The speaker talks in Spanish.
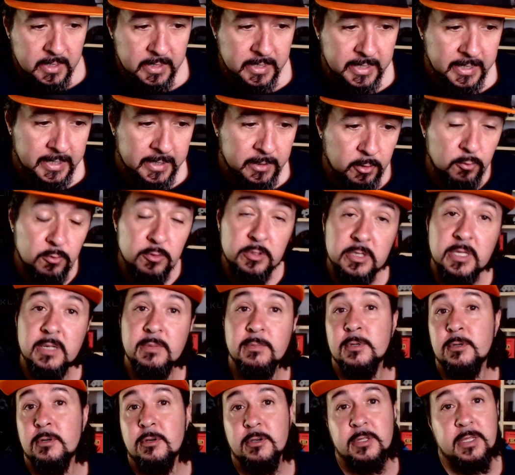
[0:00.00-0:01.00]
Y los
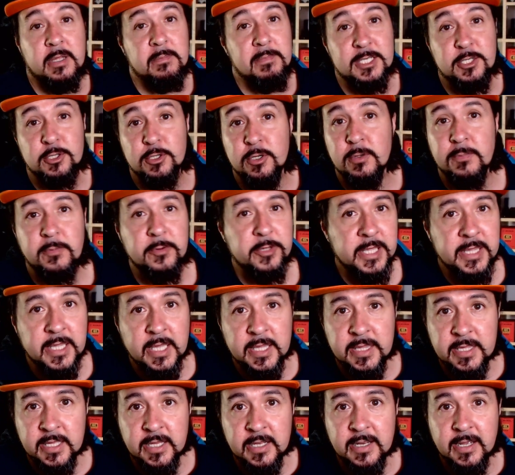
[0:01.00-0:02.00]
últimos, joder, macho, no podéis
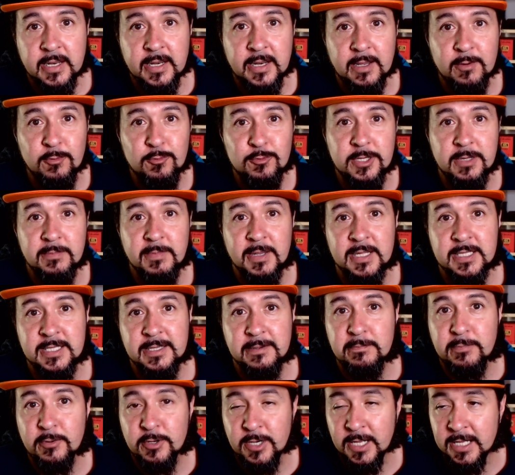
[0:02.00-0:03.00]
decir que las últimas
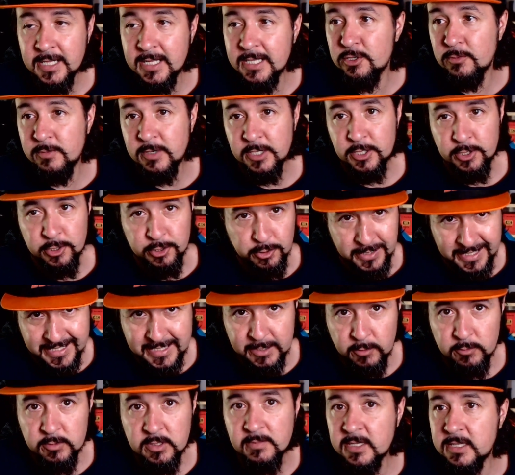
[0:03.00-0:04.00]
temporadas, sobre todo
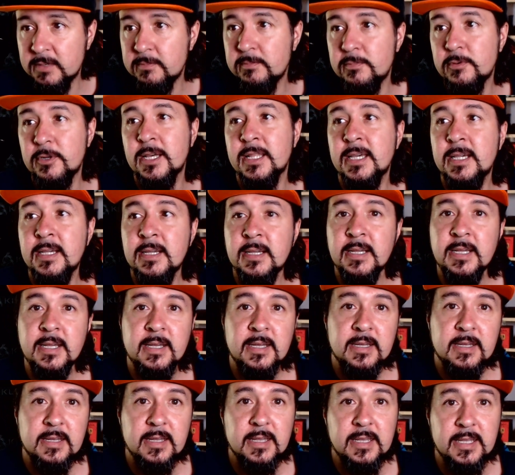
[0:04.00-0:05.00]
esta última temporada,
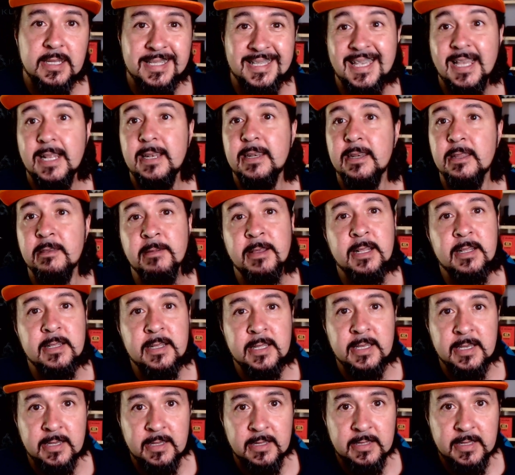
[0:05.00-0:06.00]
esté al nivel
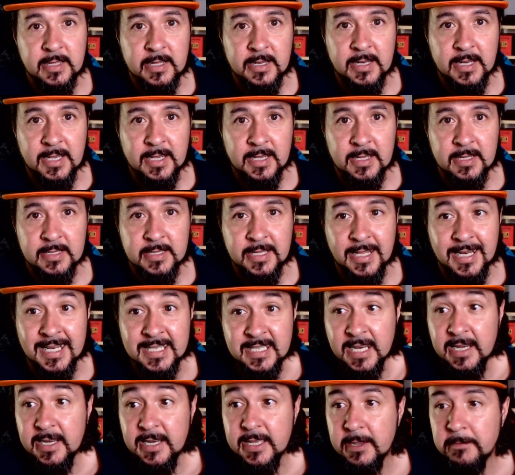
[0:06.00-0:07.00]
de, la, de la
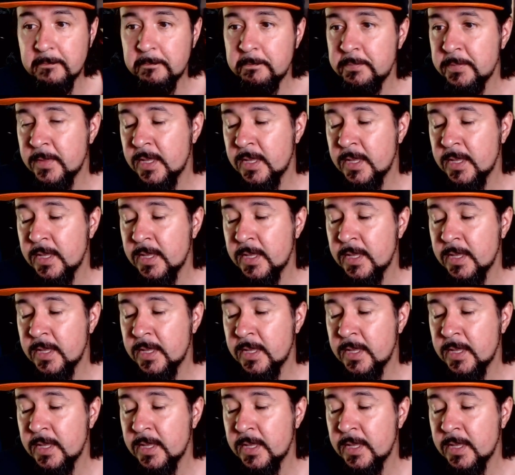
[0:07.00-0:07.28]
serie.